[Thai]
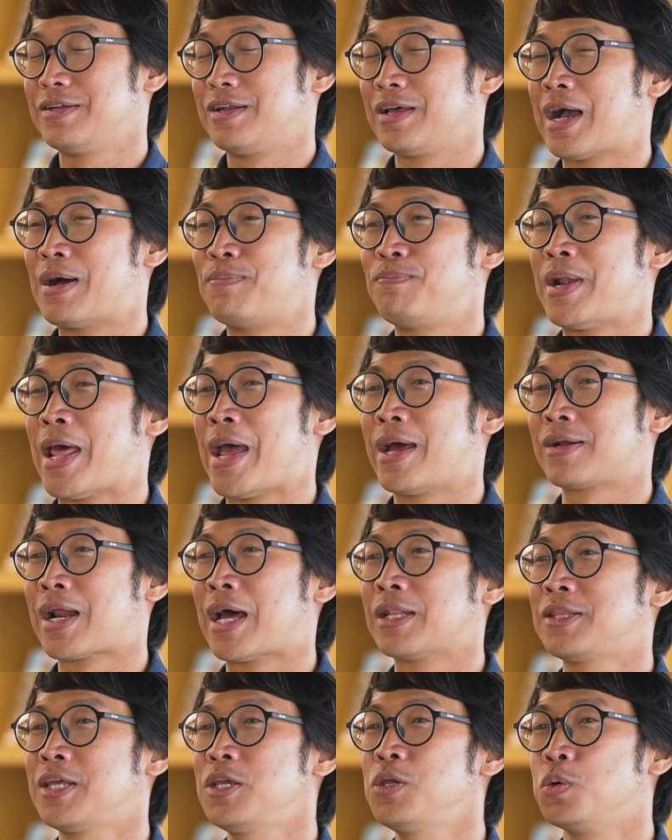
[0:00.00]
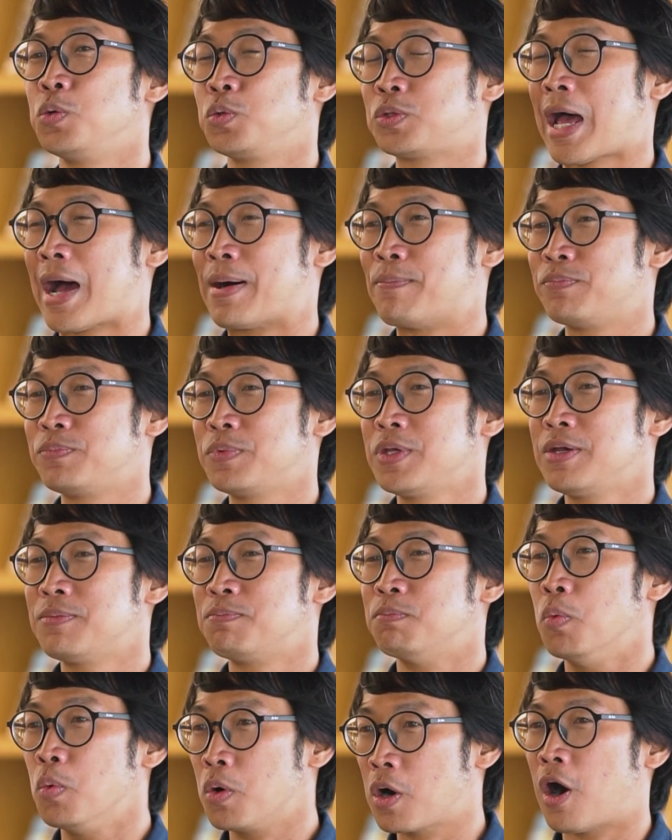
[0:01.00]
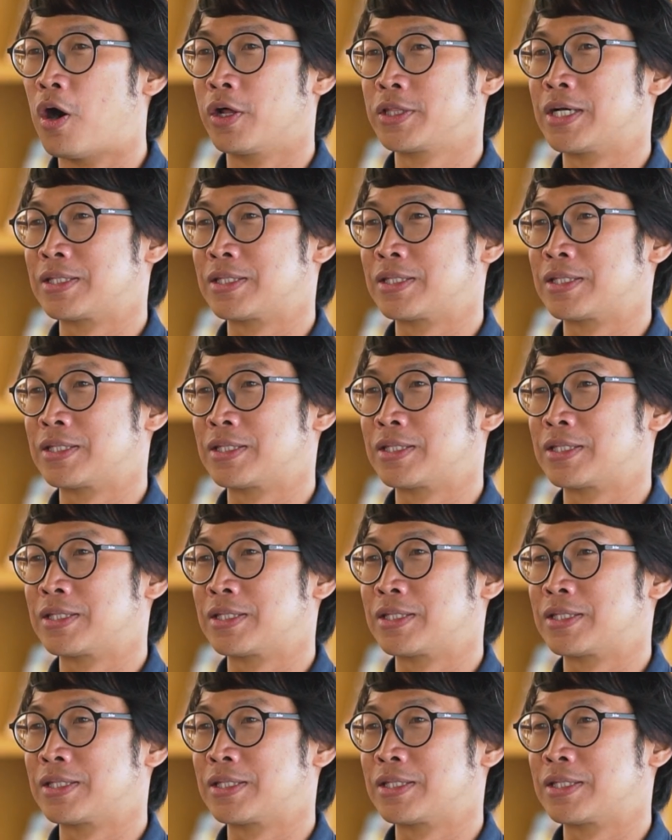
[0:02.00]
นะครับและรัฐที่อยู่ตามหมู่เกาะ